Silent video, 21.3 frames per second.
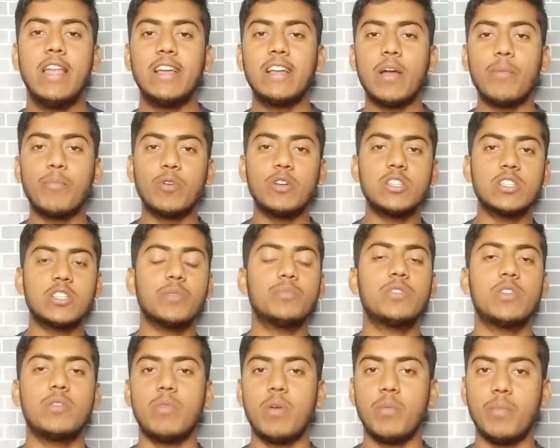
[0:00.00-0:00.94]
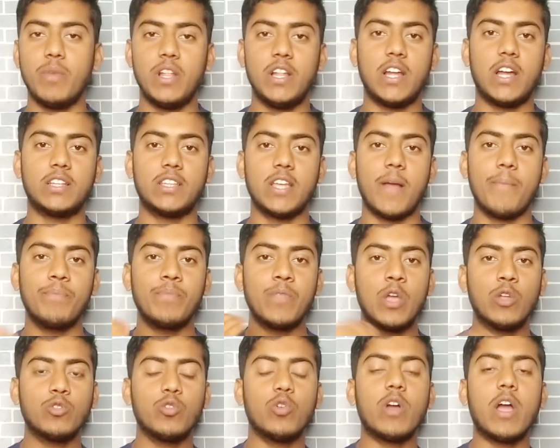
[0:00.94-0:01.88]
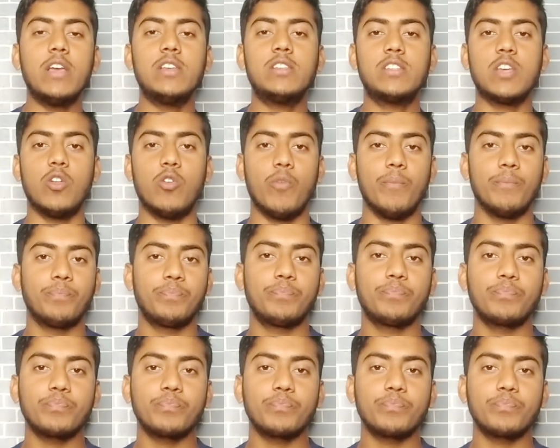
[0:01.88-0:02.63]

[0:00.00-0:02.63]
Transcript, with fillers: लिंक आपको डिस्क्रिप्शन में मिल जाता है तो गाइस चलो